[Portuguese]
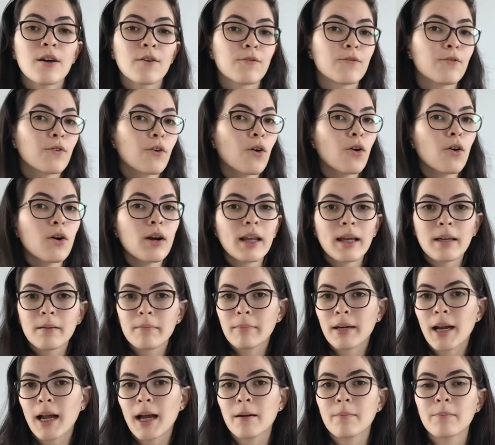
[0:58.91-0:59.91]
vou
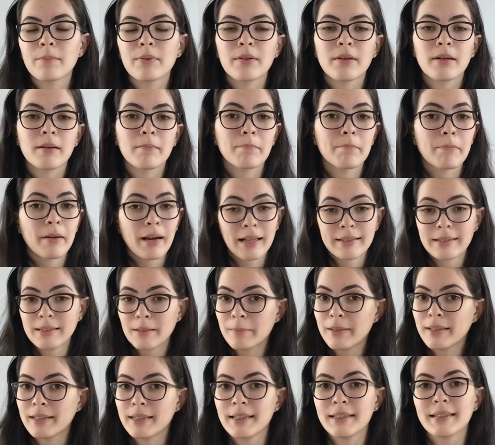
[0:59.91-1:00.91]
lembrar para a
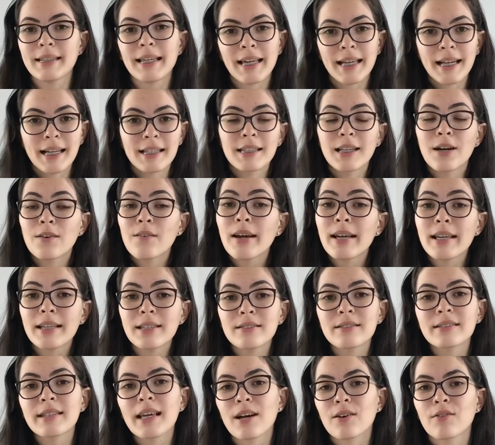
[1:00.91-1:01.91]
semana inteira. Não é
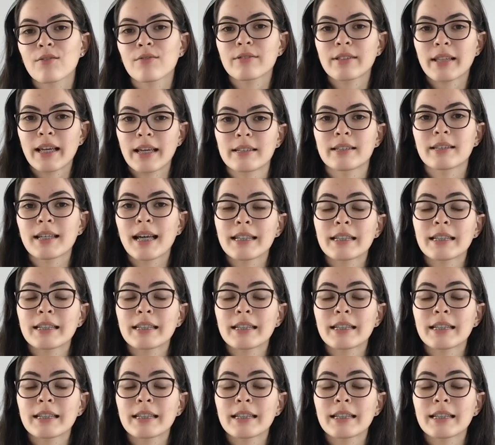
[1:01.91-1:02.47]
isso que acontece.